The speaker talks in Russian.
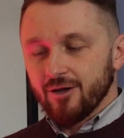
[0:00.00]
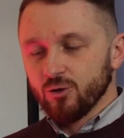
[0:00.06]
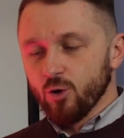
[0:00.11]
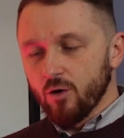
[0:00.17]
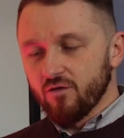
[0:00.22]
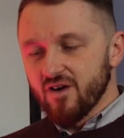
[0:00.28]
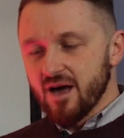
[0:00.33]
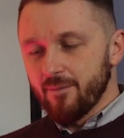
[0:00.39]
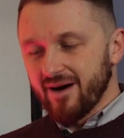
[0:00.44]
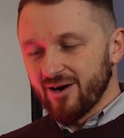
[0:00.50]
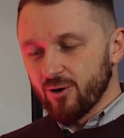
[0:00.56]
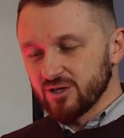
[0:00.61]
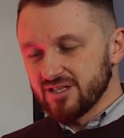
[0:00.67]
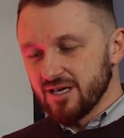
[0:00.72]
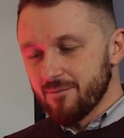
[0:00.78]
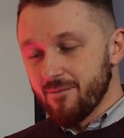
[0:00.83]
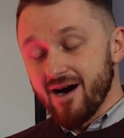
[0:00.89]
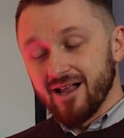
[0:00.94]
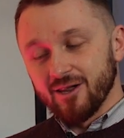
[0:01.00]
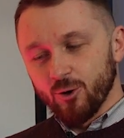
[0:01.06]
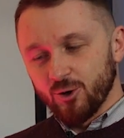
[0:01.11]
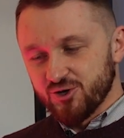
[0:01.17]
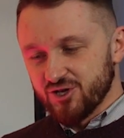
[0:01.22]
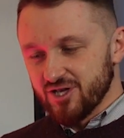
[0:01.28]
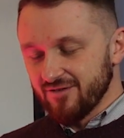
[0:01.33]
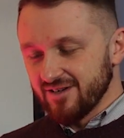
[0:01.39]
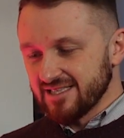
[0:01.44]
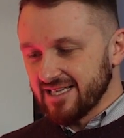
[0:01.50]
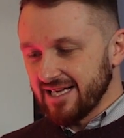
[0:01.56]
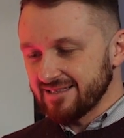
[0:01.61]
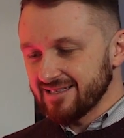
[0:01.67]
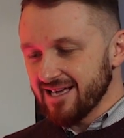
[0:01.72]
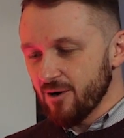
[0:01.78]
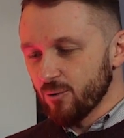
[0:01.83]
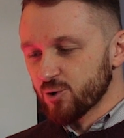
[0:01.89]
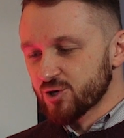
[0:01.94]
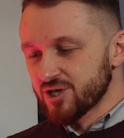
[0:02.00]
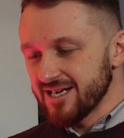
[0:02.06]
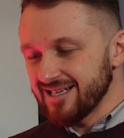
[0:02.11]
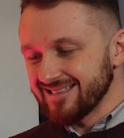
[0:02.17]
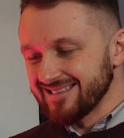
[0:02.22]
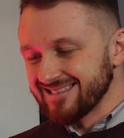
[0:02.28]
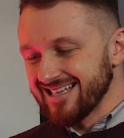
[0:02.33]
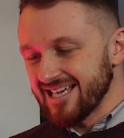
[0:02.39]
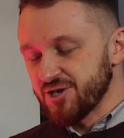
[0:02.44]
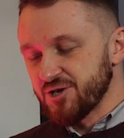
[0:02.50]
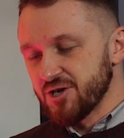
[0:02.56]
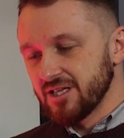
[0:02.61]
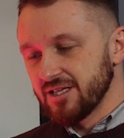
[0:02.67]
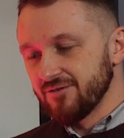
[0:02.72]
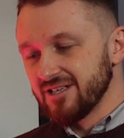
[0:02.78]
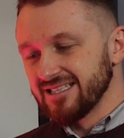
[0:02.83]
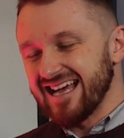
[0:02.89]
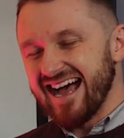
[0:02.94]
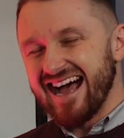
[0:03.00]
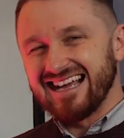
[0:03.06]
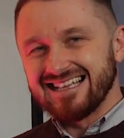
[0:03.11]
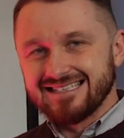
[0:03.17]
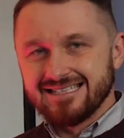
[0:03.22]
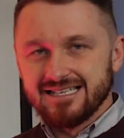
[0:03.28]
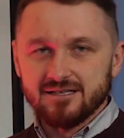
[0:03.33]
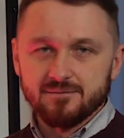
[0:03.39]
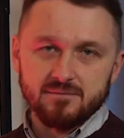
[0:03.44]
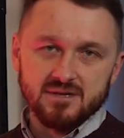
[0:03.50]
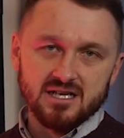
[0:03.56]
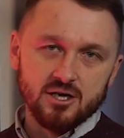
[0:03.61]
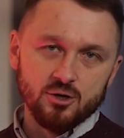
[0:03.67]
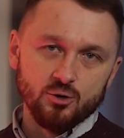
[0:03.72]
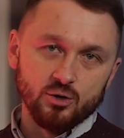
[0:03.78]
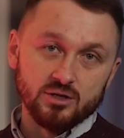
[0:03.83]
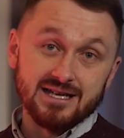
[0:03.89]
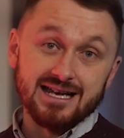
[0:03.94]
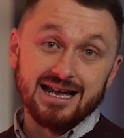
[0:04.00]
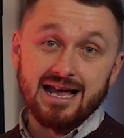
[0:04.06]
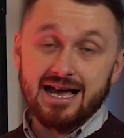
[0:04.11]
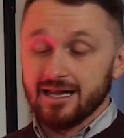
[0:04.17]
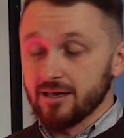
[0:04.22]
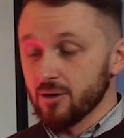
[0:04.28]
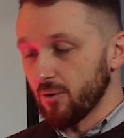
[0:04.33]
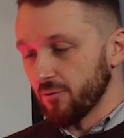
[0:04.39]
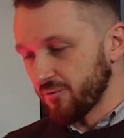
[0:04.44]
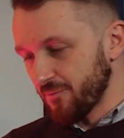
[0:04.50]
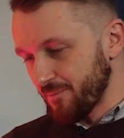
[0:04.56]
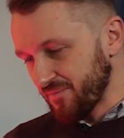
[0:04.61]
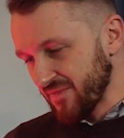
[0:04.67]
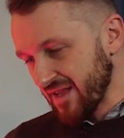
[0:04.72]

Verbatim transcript: Новая порода молочного скота уже насчитывает 1 миллион голов.